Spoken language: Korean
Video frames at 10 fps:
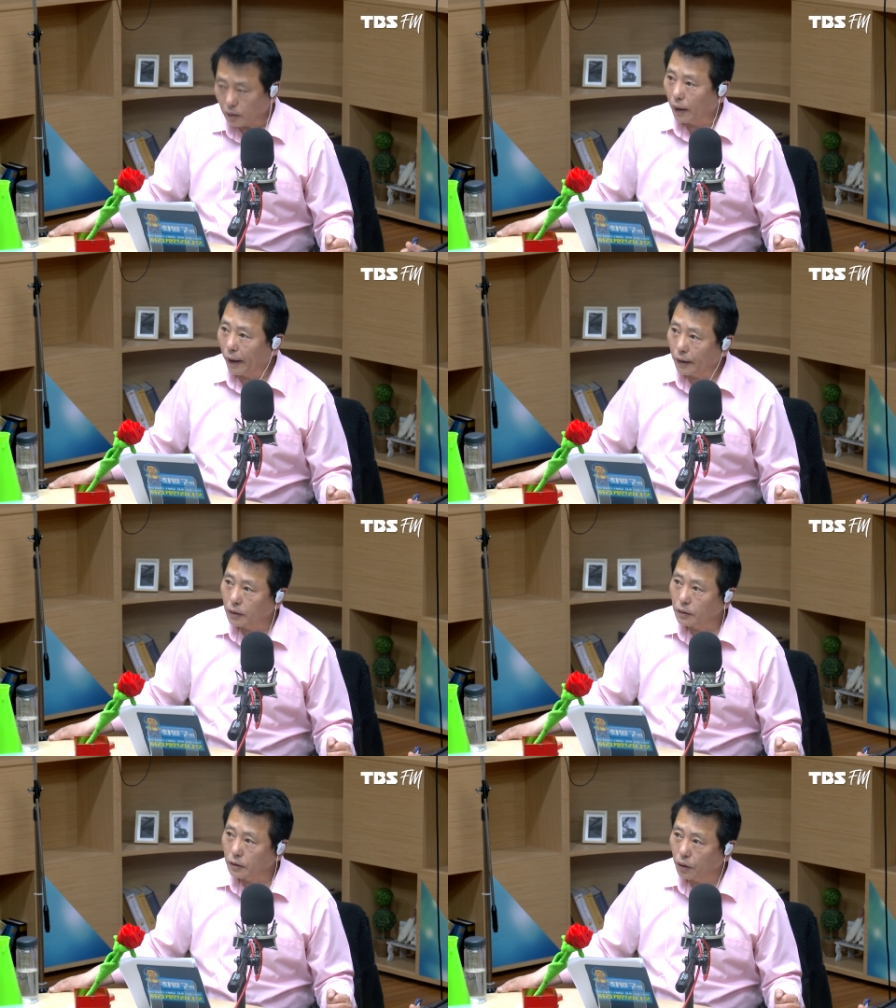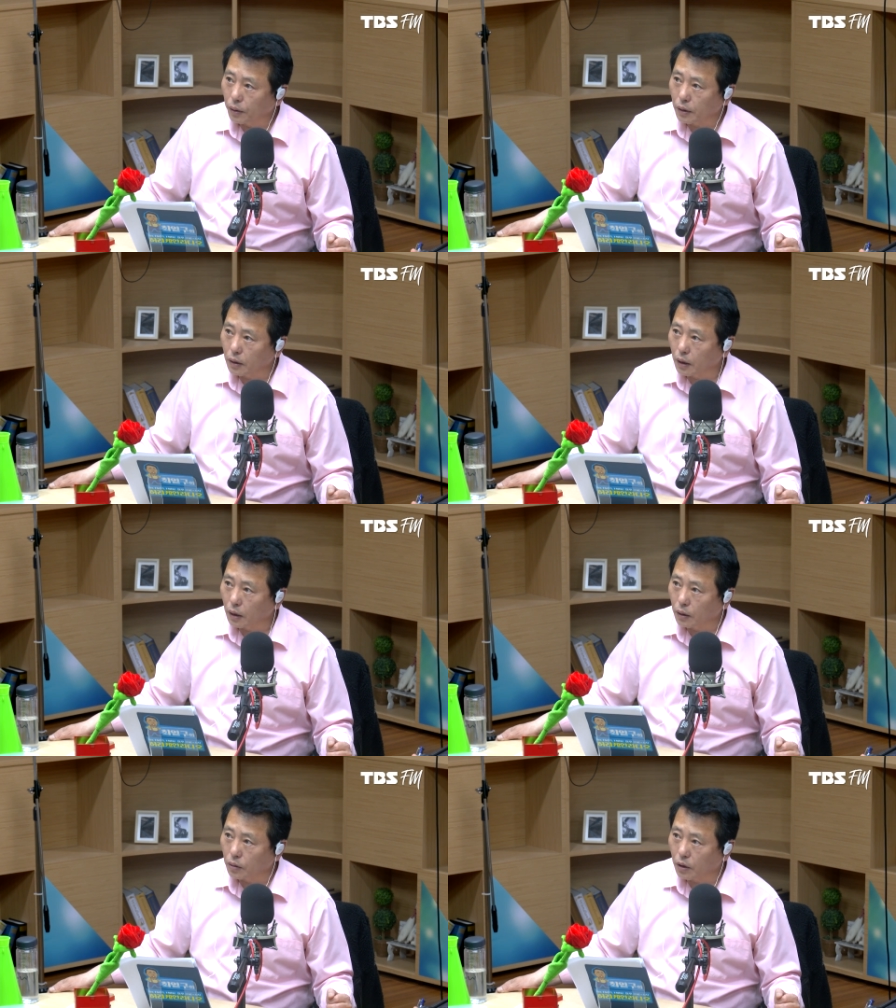내일은 이제
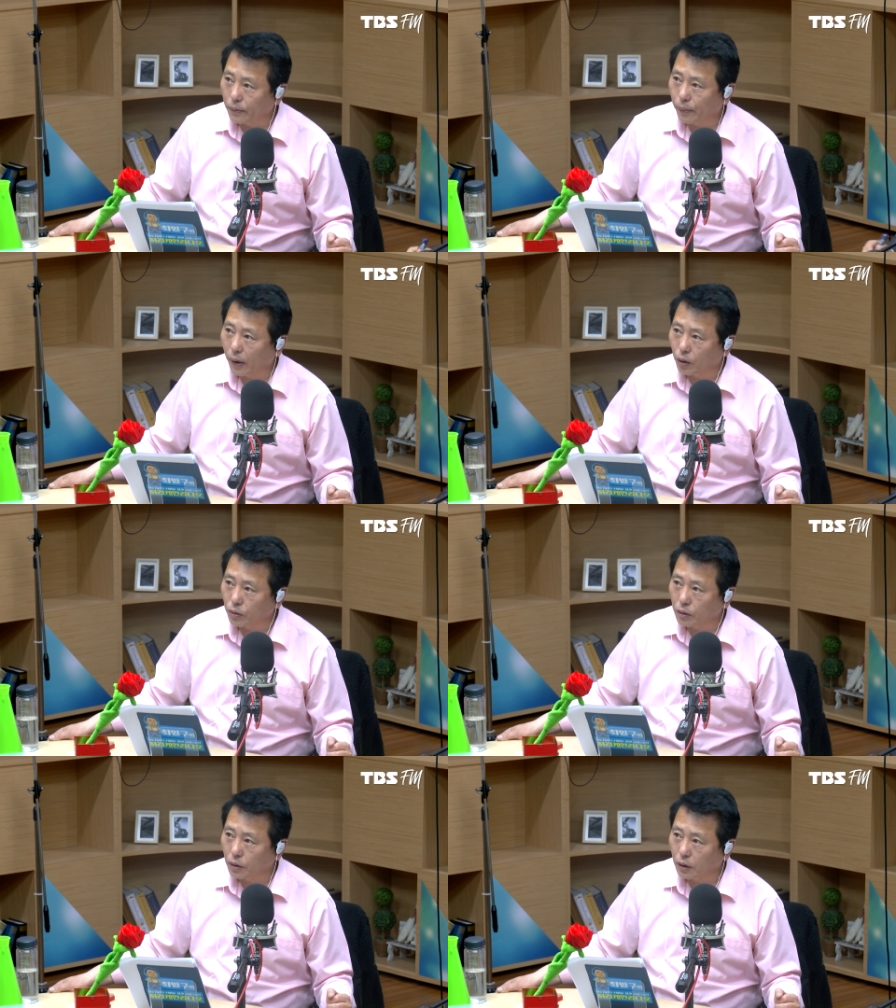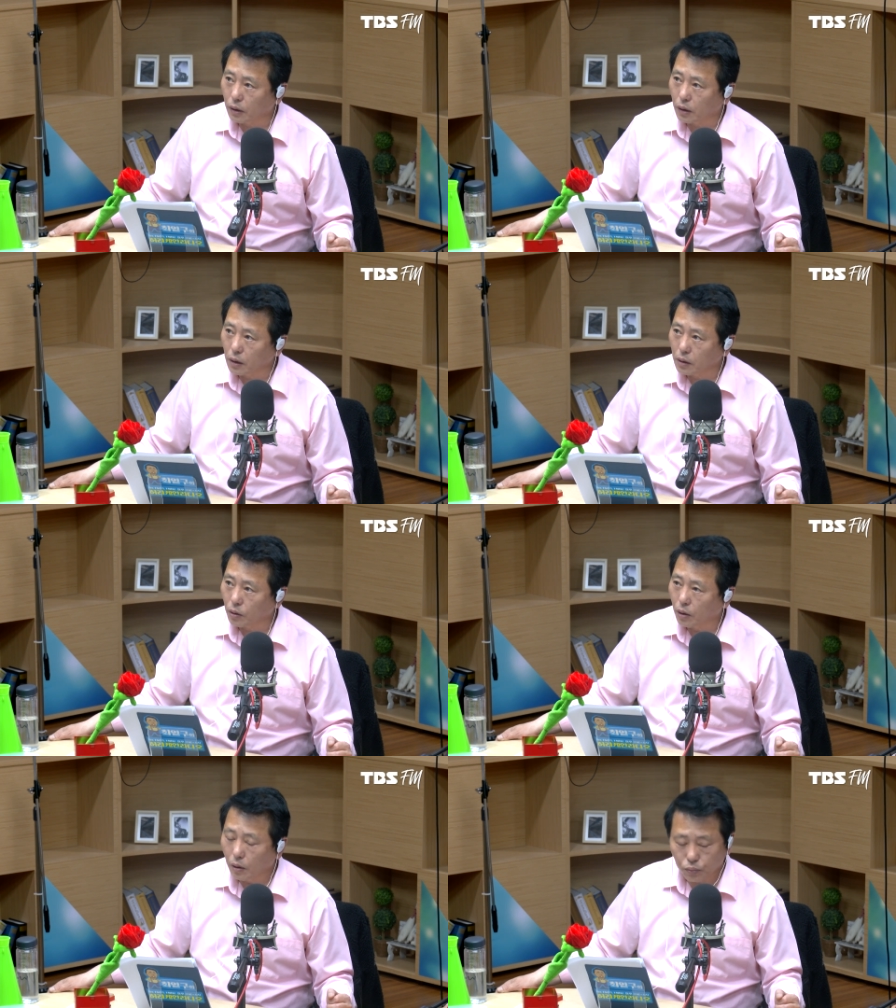어린이날이고 입하고요, 절기상
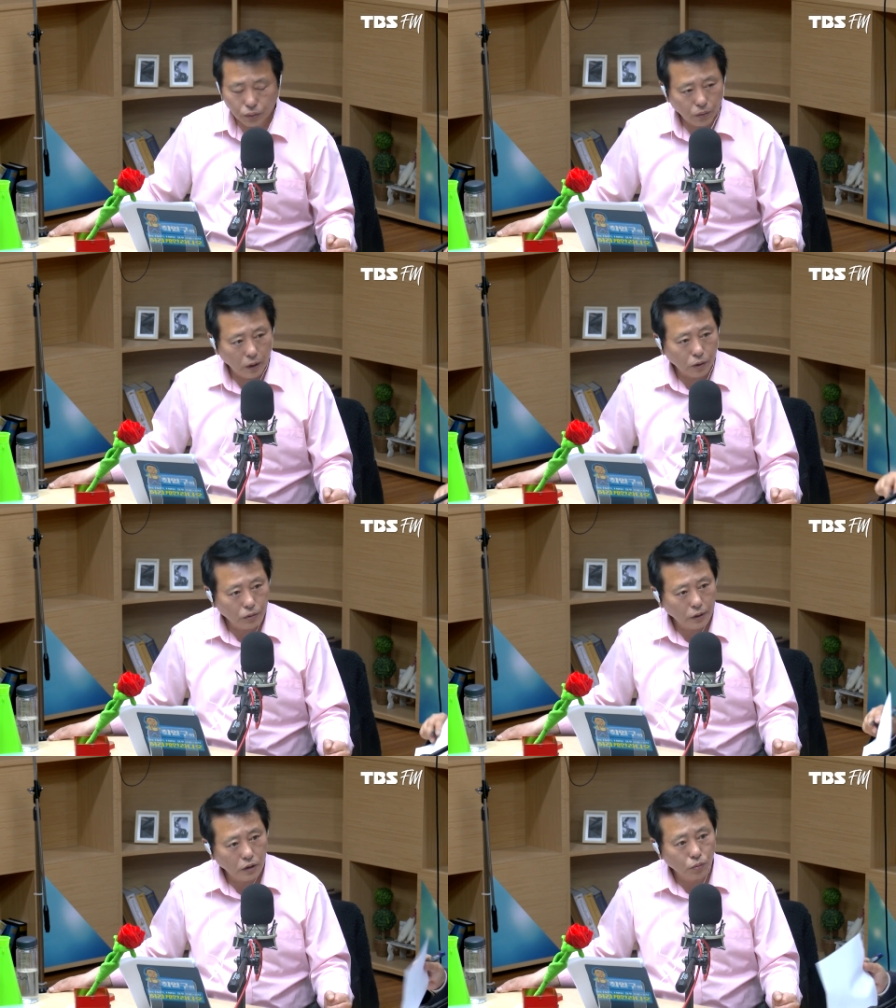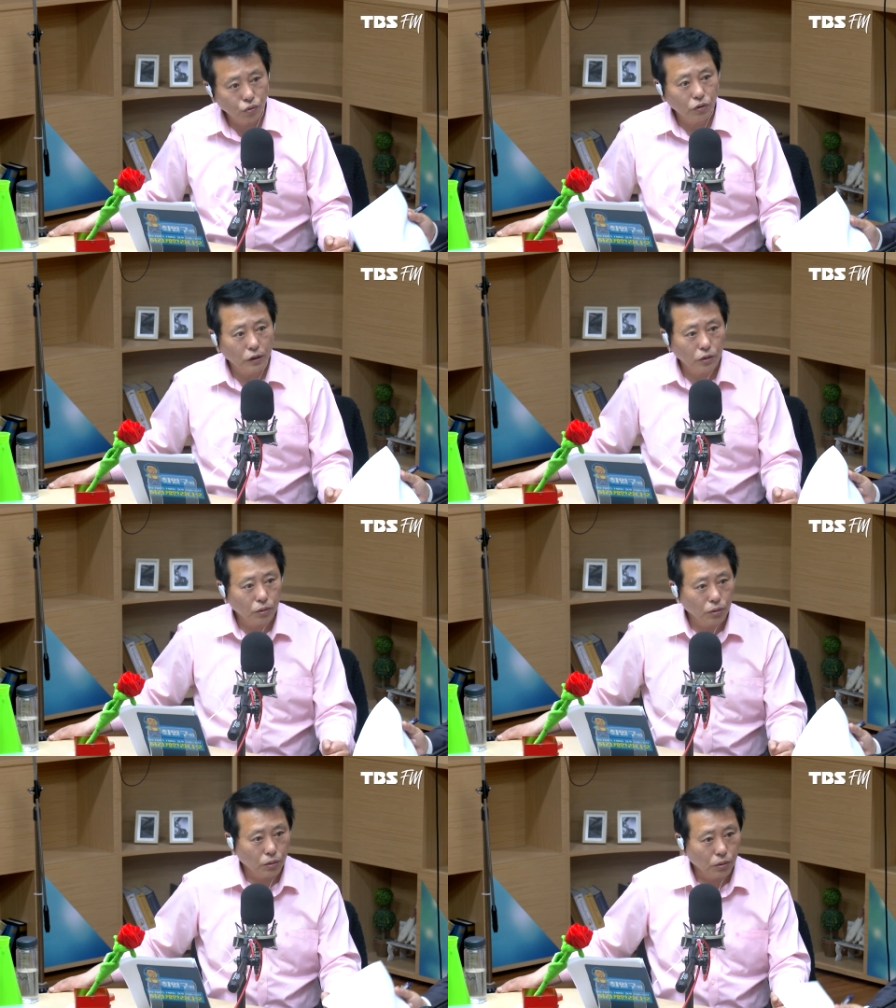프로야구가 이제
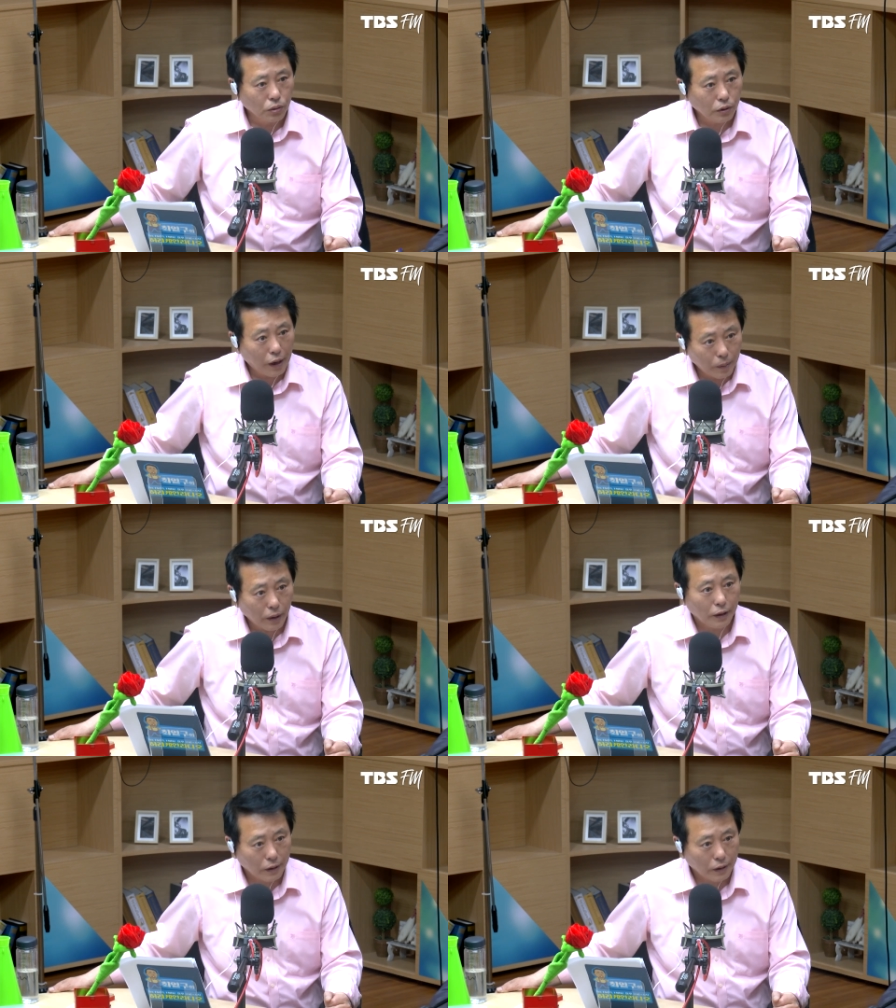무관중으로 개막을